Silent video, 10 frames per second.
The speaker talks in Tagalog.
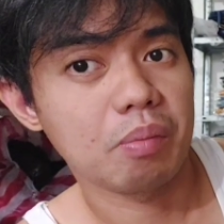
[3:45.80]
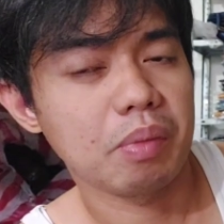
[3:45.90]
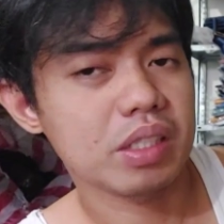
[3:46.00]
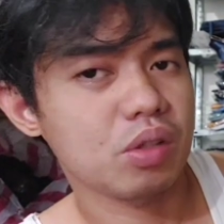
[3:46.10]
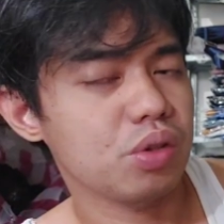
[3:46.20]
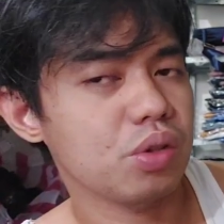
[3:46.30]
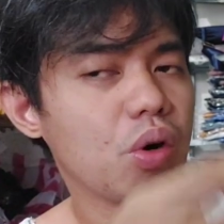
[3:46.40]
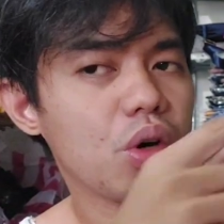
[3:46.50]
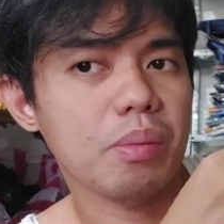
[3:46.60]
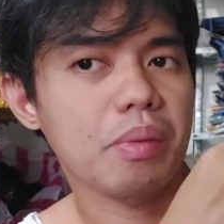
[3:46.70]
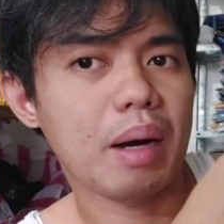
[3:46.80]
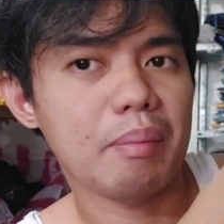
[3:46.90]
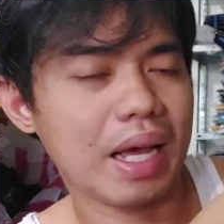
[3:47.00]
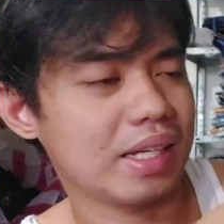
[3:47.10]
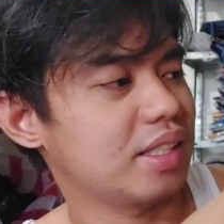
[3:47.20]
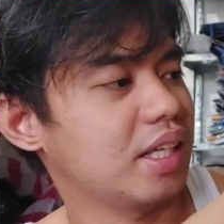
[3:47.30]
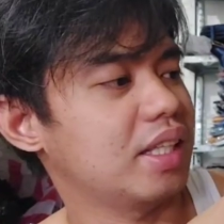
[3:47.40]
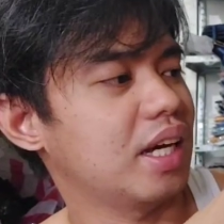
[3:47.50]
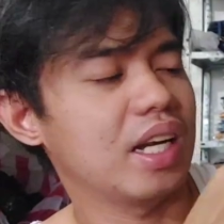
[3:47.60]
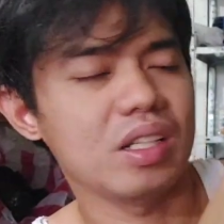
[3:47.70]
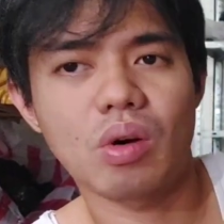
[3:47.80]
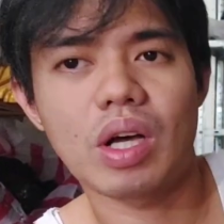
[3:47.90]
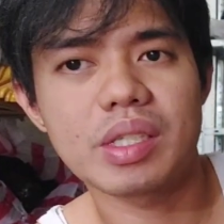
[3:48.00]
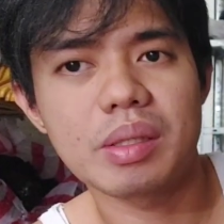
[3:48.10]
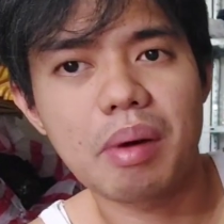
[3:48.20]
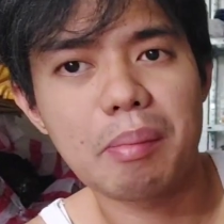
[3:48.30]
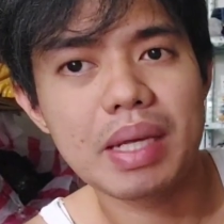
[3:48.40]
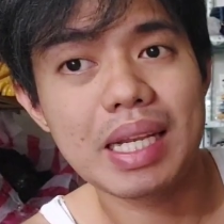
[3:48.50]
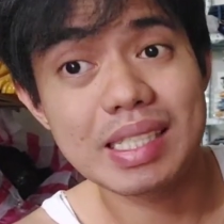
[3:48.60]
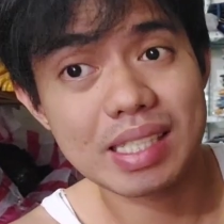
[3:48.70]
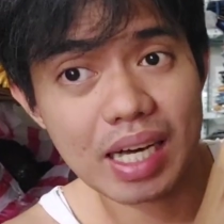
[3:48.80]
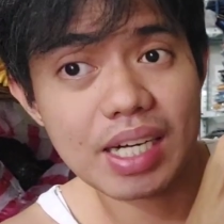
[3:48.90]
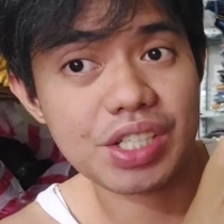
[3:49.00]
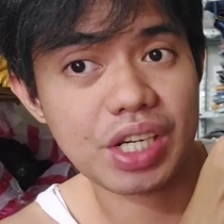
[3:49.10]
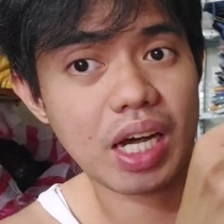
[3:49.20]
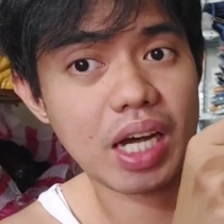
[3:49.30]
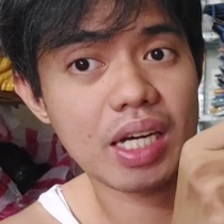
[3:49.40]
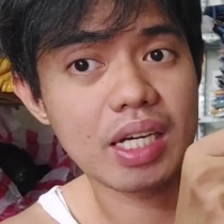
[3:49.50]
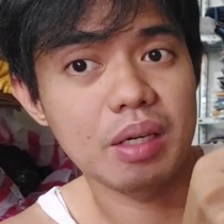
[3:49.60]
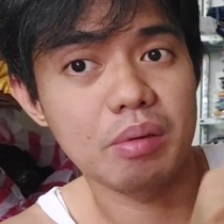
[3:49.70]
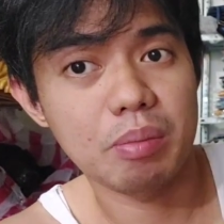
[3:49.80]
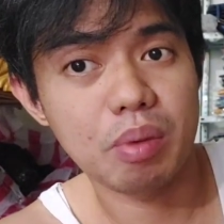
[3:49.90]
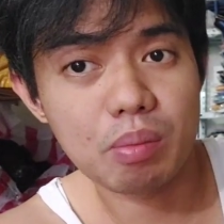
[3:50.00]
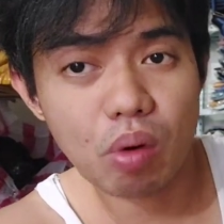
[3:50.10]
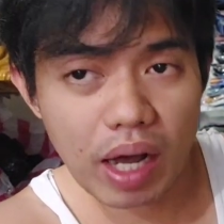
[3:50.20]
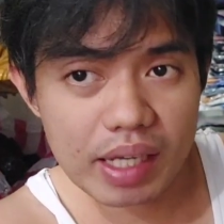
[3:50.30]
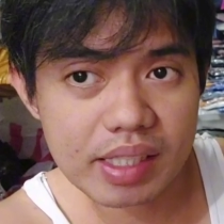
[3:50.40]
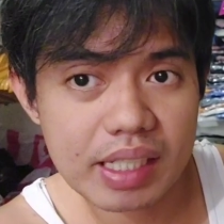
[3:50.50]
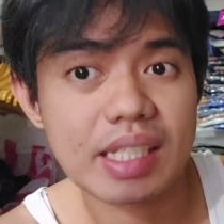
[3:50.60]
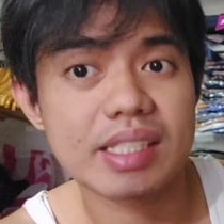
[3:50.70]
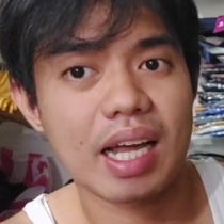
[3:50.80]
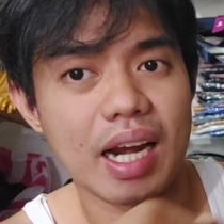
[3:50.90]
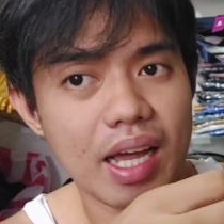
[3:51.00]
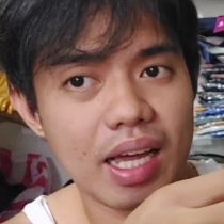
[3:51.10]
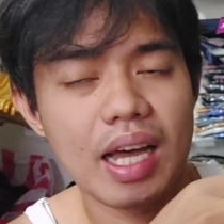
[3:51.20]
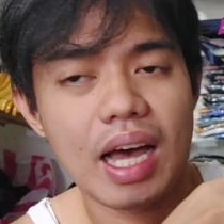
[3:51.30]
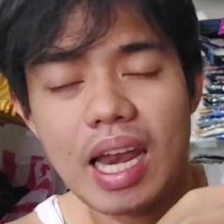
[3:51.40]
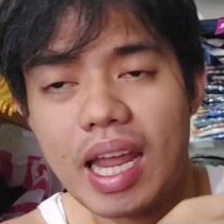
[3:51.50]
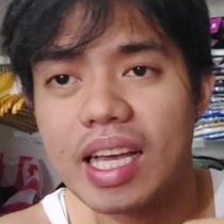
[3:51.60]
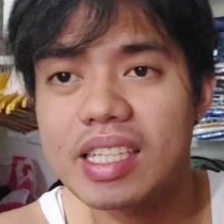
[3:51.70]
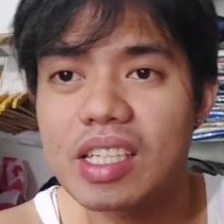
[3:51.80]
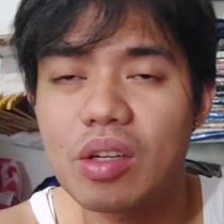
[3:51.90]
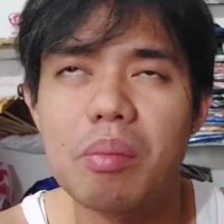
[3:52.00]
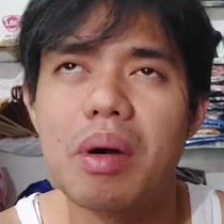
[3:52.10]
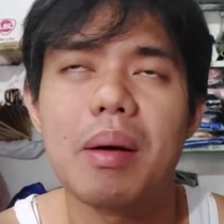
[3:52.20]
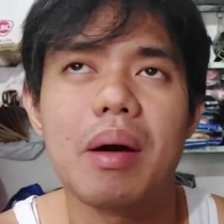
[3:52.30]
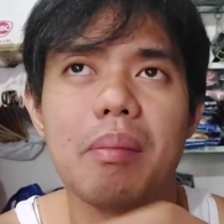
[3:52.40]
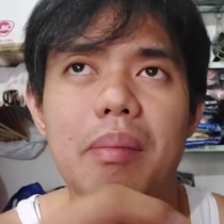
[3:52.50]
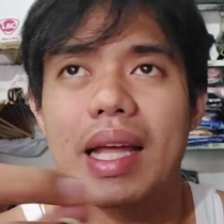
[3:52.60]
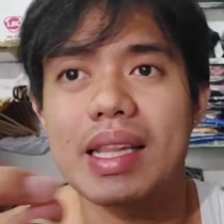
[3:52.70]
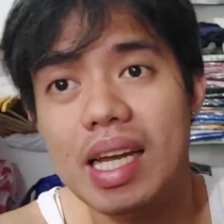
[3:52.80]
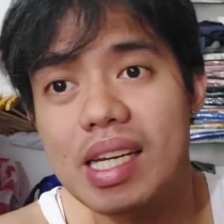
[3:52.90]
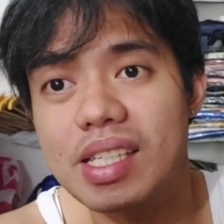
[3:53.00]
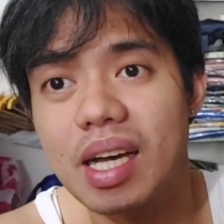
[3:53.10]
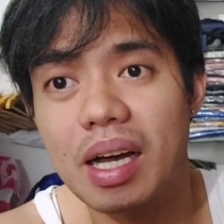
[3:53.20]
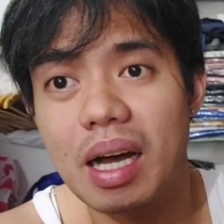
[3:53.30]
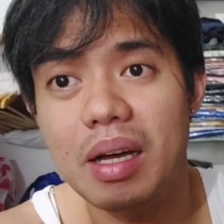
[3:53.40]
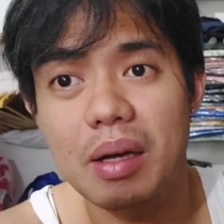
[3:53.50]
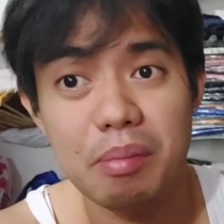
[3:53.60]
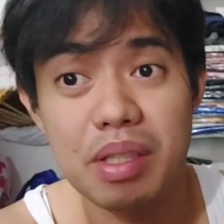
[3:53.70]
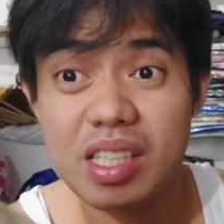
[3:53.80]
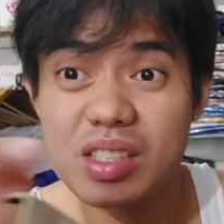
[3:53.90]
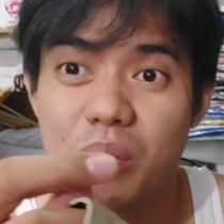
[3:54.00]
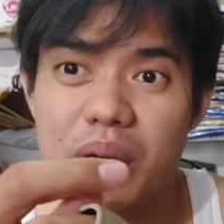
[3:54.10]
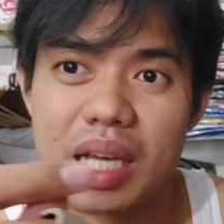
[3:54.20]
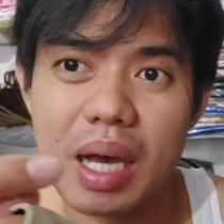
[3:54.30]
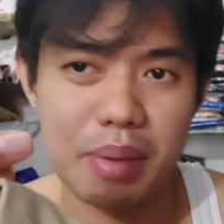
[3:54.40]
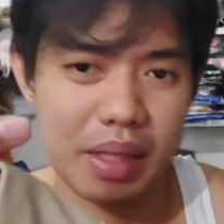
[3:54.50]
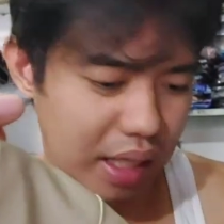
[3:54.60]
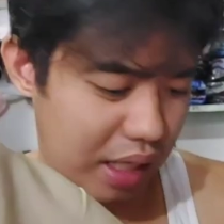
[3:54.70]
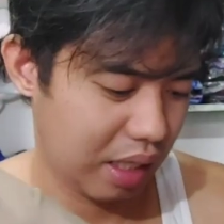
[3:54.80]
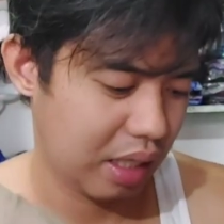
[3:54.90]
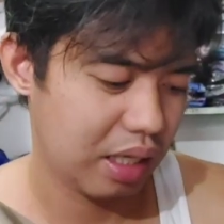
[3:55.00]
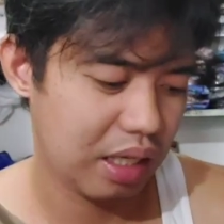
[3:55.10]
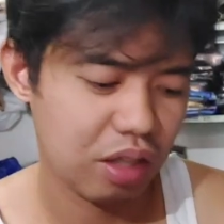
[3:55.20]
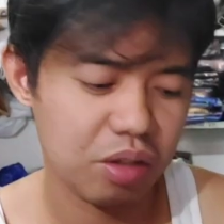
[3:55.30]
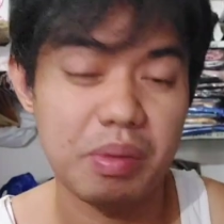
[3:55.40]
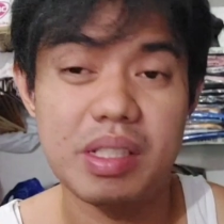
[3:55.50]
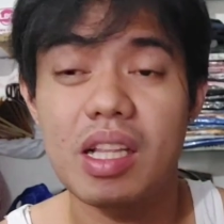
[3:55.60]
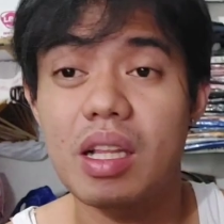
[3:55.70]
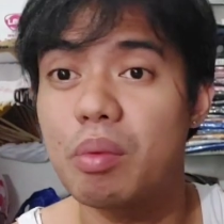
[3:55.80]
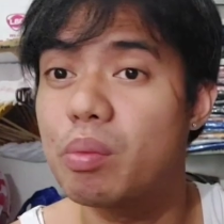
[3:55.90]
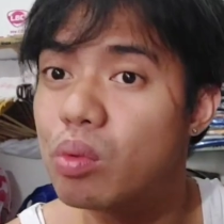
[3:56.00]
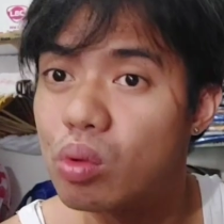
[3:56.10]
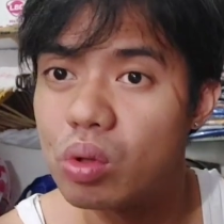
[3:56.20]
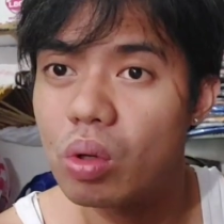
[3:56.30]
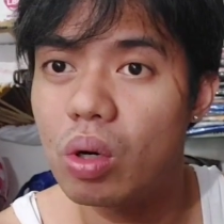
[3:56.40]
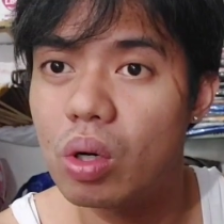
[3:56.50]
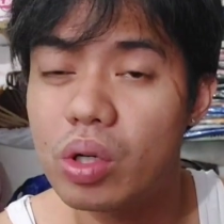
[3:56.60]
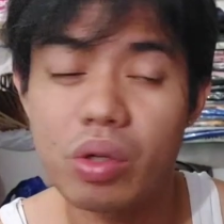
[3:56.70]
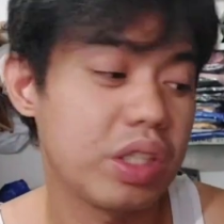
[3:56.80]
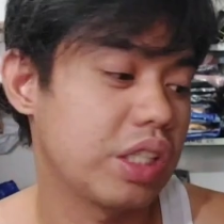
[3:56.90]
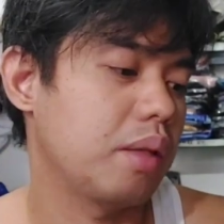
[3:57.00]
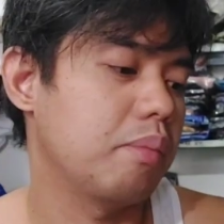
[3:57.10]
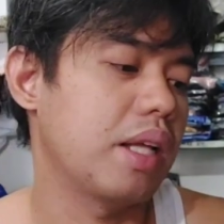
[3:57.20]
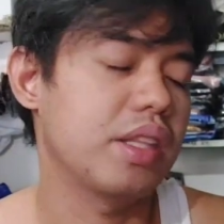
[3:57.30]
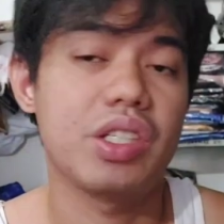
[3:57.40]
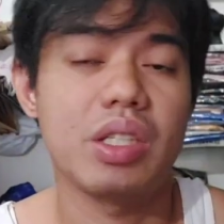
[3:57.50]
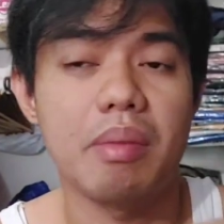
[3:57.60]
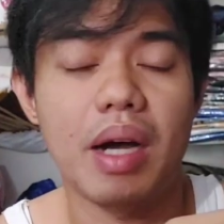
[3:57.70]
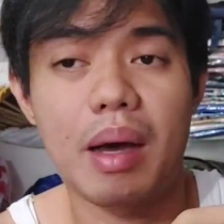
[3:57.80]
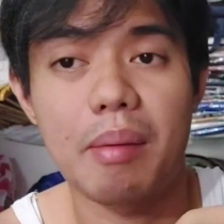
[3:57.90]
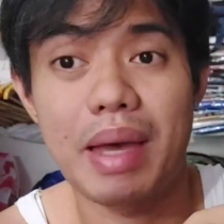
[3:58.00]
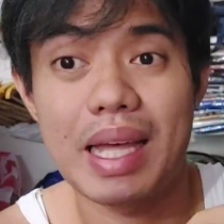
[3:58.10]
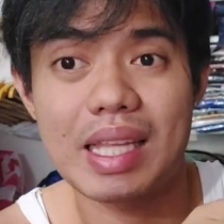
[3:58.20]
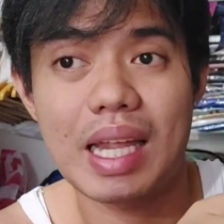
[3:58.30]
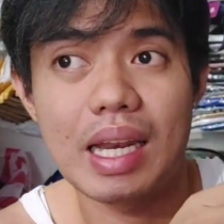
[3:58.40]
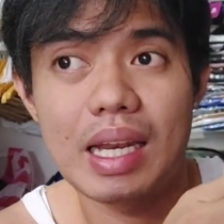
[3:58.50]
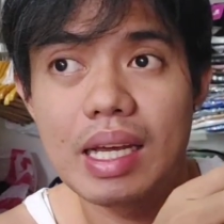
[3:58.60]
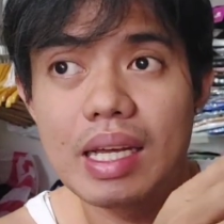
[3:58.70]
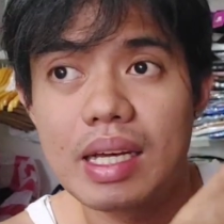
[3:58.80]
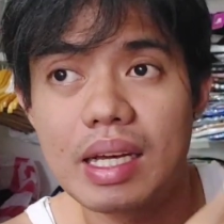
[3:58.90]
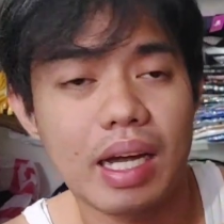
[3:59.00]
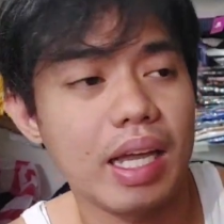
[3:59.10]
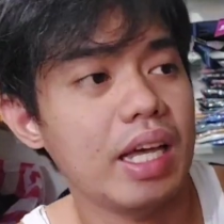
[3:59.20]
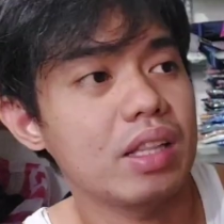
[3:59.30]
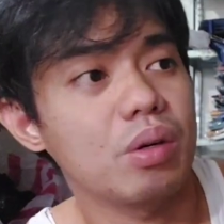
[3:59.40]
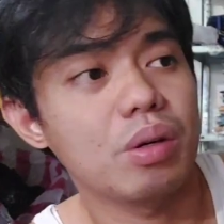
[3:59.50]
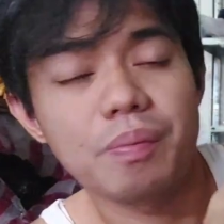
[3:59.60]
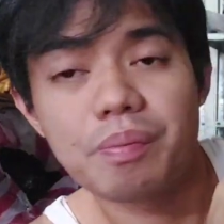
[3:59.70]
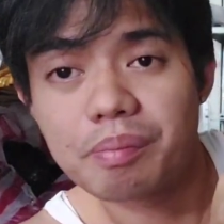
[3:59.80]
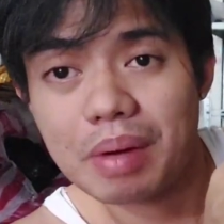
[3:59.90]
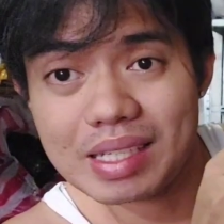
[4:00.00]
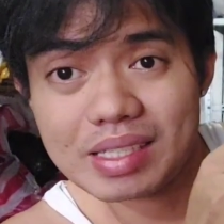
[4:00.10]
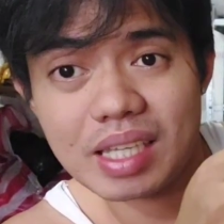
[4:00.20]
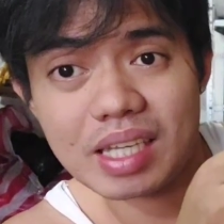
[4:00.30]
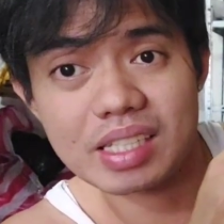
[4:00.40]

Mas gusto ko yung mga plastic na ganito kasi mabilis lang siyang ibubukas, isasara. Unlike kasi kung mga metal siya, minsan sumasabit eh. Tapos minsan napuputol. Yun yung disadvantage ng mga metal. Kaya ito, Plastic